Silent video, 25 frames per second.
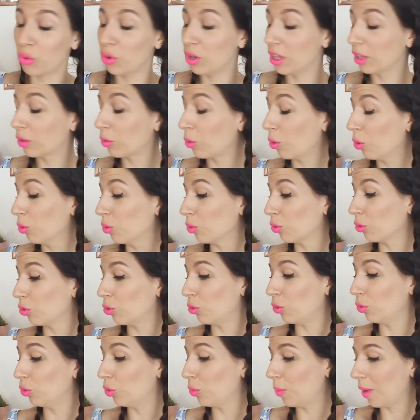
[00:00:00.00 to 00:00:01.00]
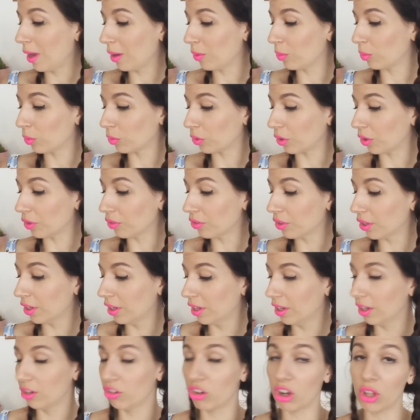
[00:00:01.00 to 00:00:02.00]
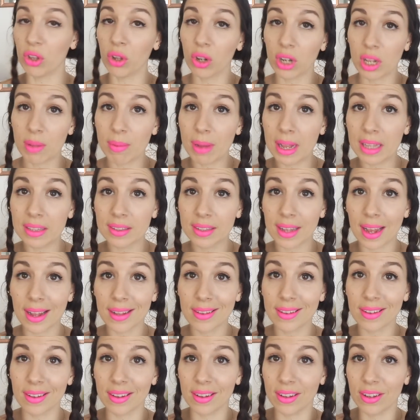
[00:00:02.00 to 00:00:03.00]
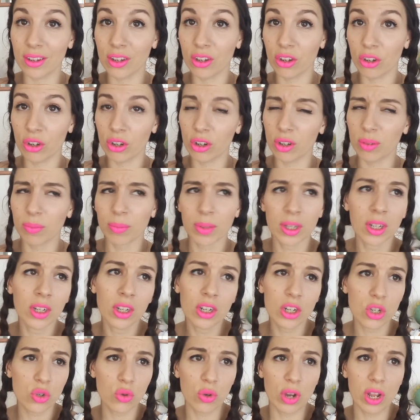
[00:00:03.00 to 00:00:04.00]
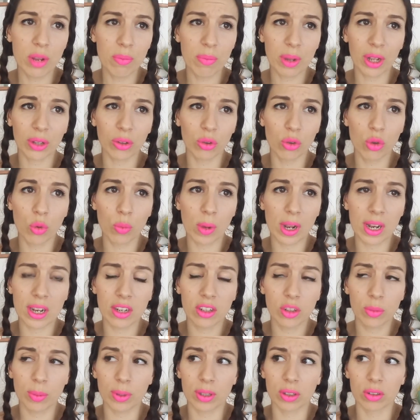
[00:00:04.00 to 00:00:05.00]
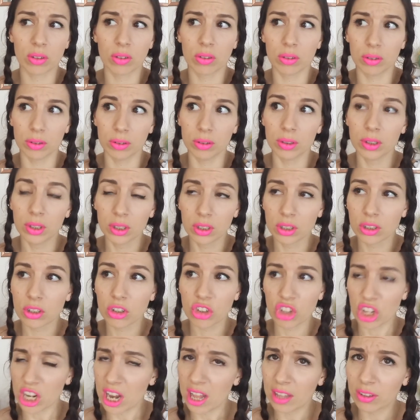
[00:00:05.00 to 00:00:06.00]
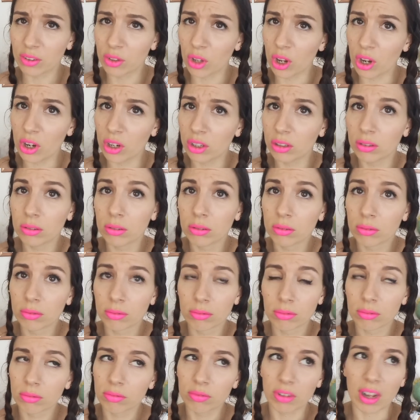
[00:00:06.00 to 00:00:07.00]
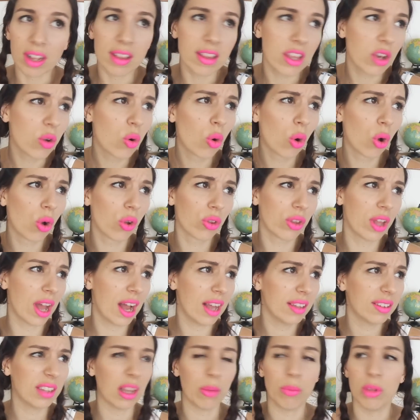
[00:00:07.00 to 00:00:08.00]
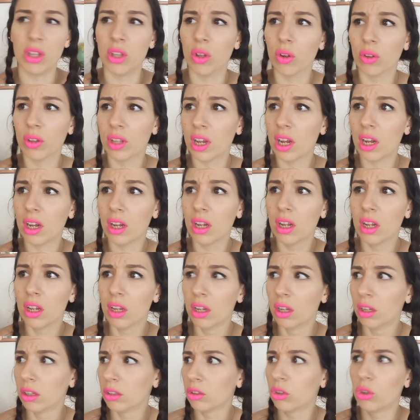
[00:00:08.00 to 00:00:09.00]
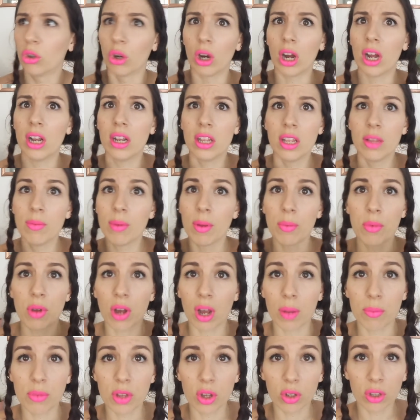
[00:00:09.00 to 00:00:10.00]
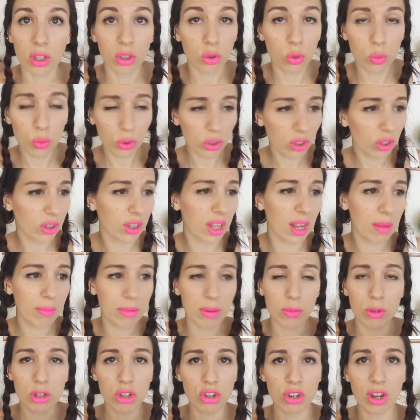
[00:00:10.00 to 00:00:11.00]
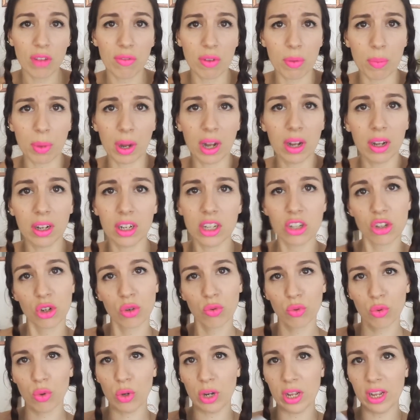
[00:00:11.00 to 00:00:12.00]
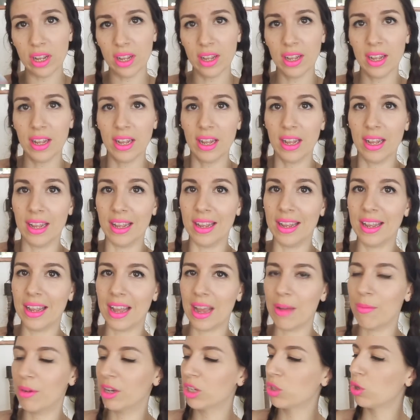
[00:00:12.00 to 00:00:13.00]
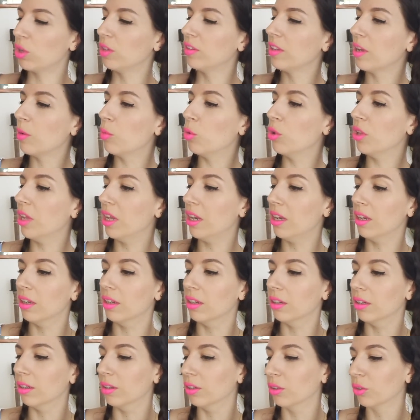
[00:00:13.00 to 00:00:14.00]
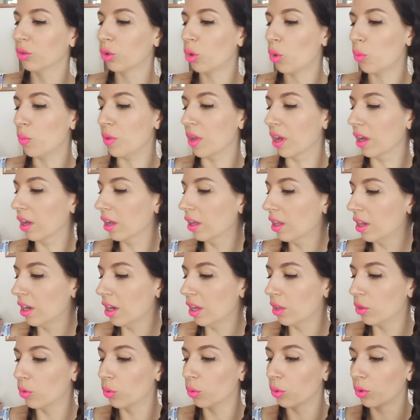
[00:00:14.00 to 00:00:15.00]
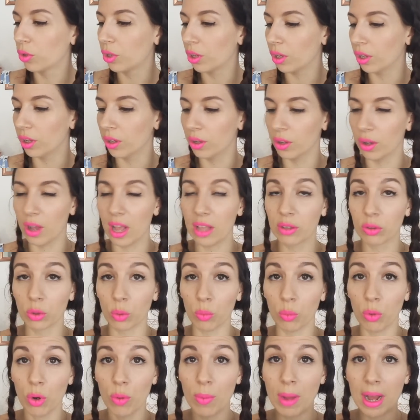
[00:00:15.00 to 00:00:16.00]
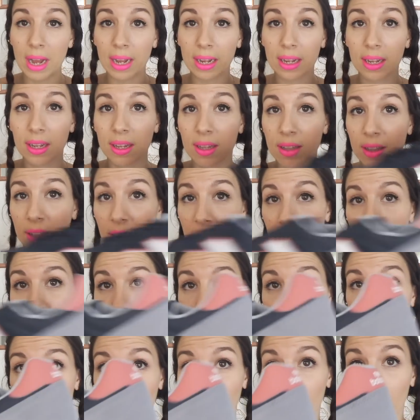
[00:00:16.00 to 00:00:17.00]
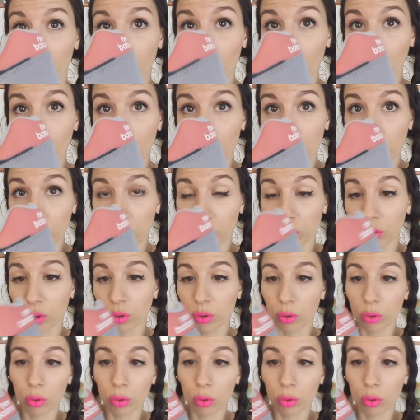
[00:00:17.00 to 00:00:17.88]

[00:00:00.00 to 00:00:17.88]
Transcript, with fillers: voulais trop, donc je suis super contente. J'adore les baskets et je voulais une paire de New Balance parce que j'étais la seule. Enfin, Nico en a, Sabine en a, Coralie, ma meilleure amie en a, tout le monde en a, mais moi j'en avais pas et j'en voulais. Et elle m'a choisi un modèle euh, trop bien. Donc euh, elles sont bleu marine, rose